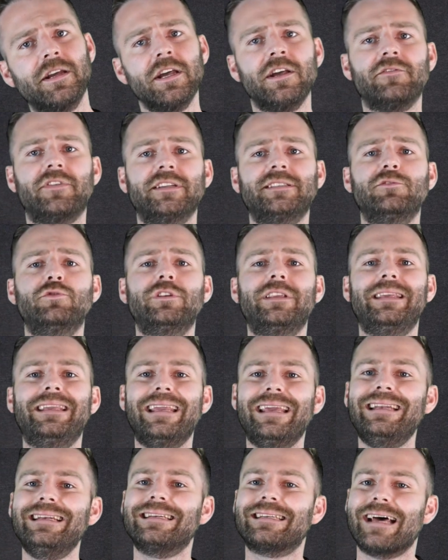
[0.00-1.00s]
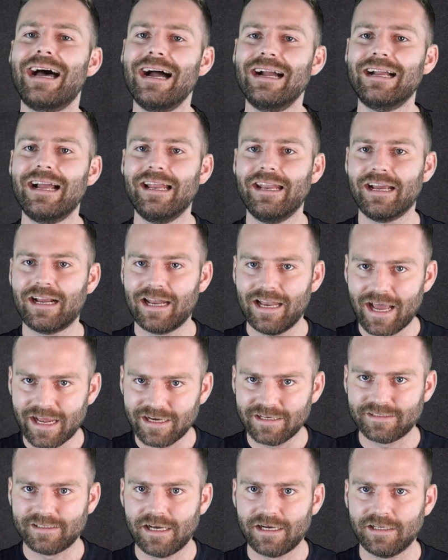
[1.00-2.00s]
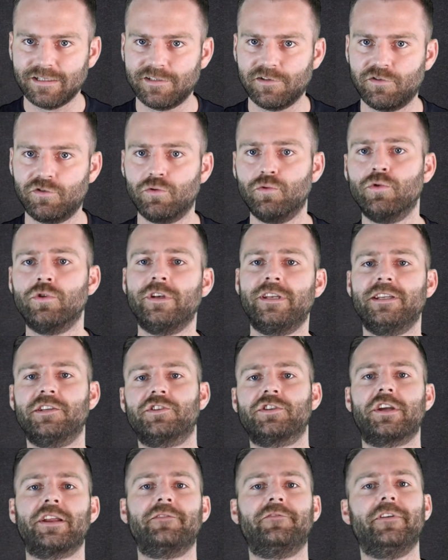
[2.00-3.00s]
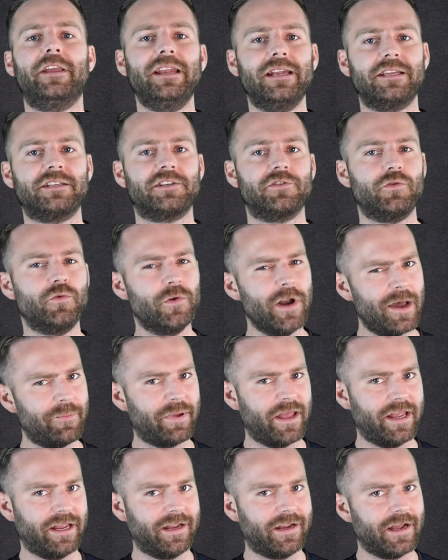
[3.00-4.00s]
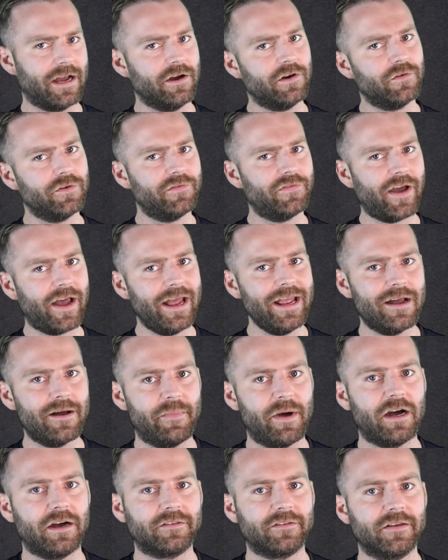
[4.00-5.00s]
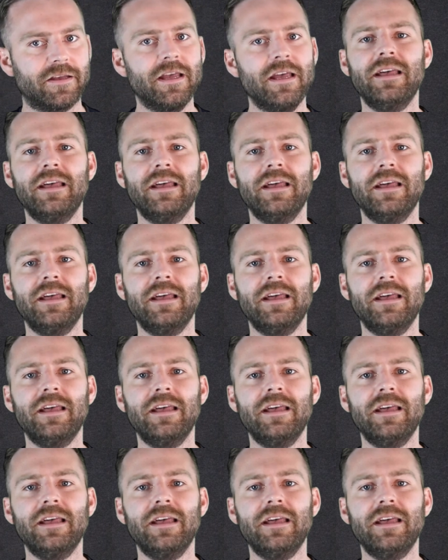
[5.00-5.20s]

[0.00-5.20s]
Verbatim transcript: Versucht jeden Tag eine kleine Sache zu tun, die euch ein wenig unabhängiger und freier macht.